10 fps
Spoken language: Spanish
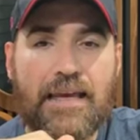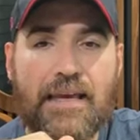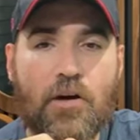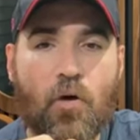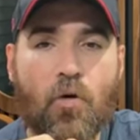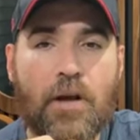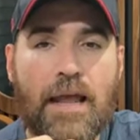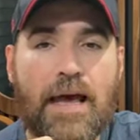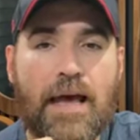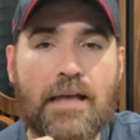de
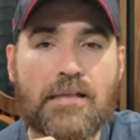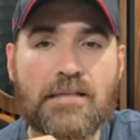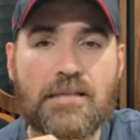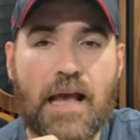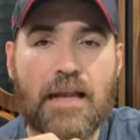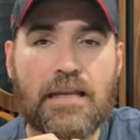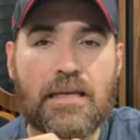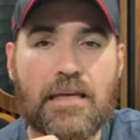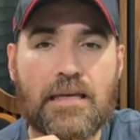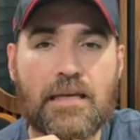Hola
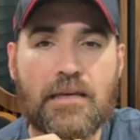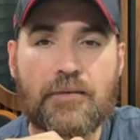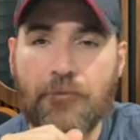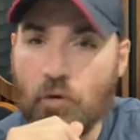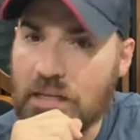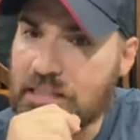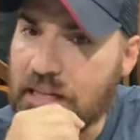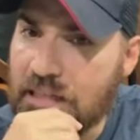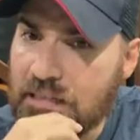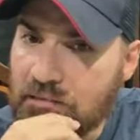Sally, Hola
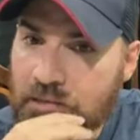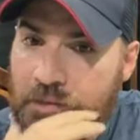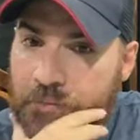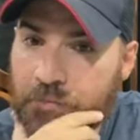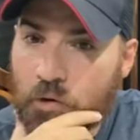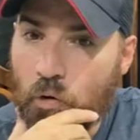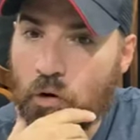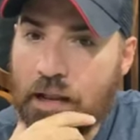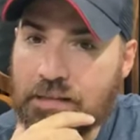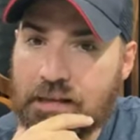Sally,
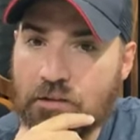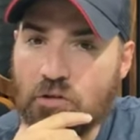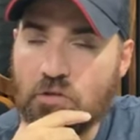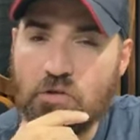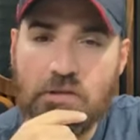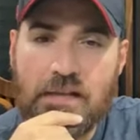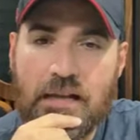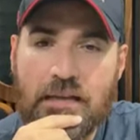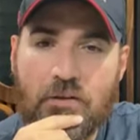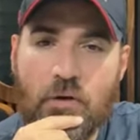Hola Sally, yo no soy
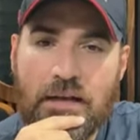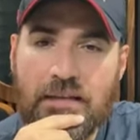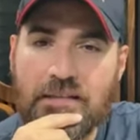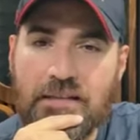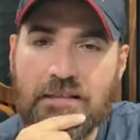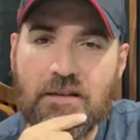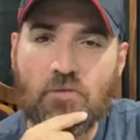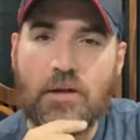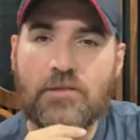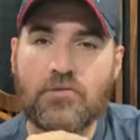Sally, o a quién estás
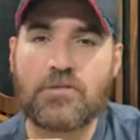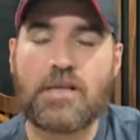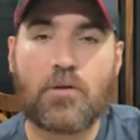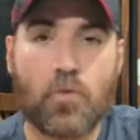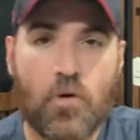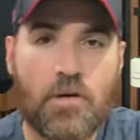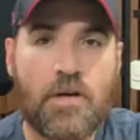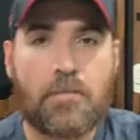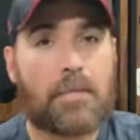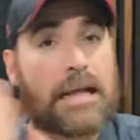saludando, un saludo
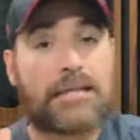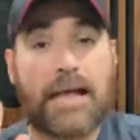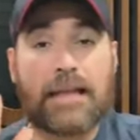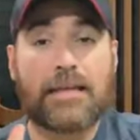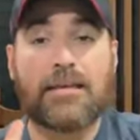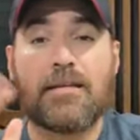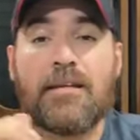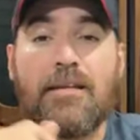para Sally.